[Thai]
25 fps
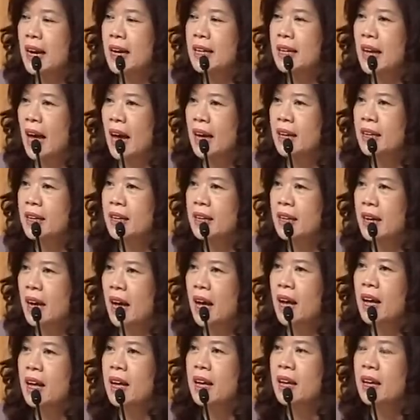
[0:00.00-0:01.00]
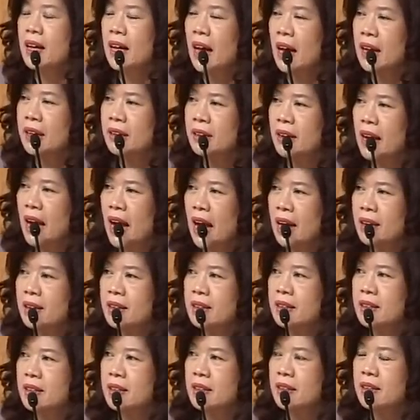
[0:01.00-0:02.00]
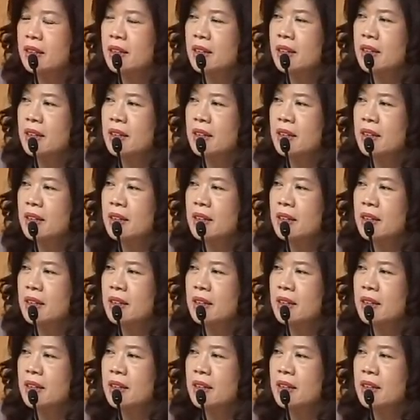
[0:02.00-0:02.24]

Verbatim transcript: รายใหญ่เนี่ยนะคะอันแรกก็คือ